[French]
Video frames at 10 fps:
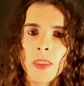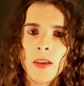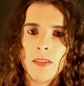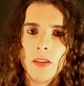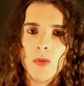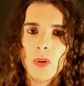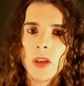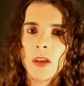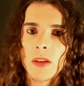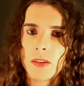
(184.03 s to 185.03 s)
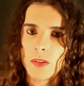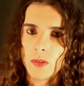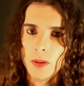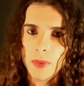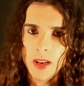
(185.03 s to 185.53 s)
Ça durait qu'on
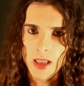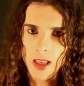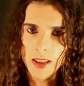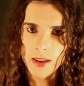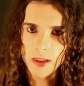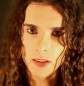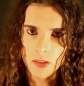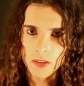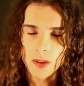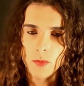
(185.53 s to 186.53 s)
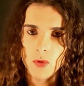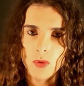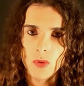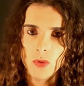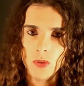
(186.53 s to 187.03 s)
appelle un acte en termes,
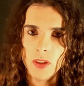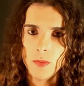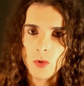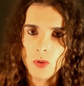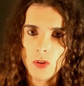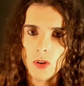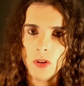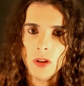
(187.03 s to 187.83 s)
de, en termes de temps.